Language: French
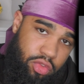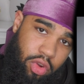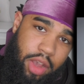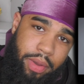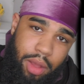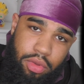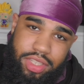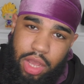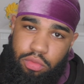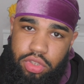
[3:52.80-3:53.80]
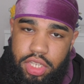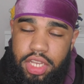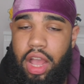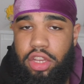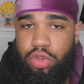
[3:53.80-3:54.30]
Donc apparemment, c'est un
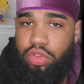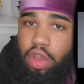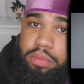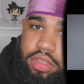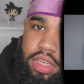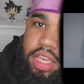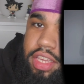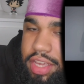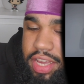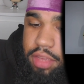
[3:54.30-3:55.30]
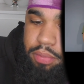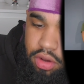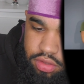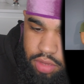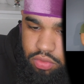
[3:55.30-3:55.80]
musicien, un chanteur, parce qu'il
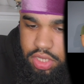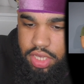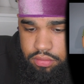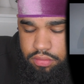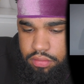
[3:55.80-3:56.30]
parle de sa musique.